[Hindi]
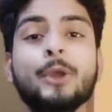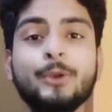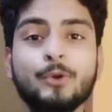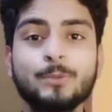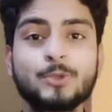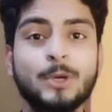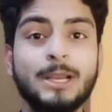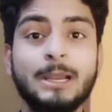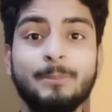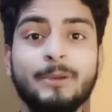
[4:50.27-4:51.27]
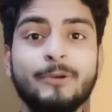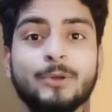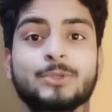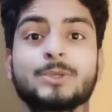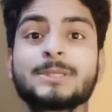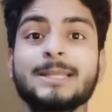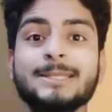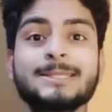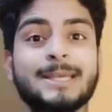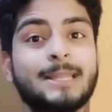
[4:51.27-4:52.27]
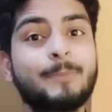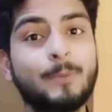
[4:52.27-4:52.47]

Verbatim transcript: क्योंकि यूट्यूब जो है लंबी वीडियोज को ज्यादा से ज्यादा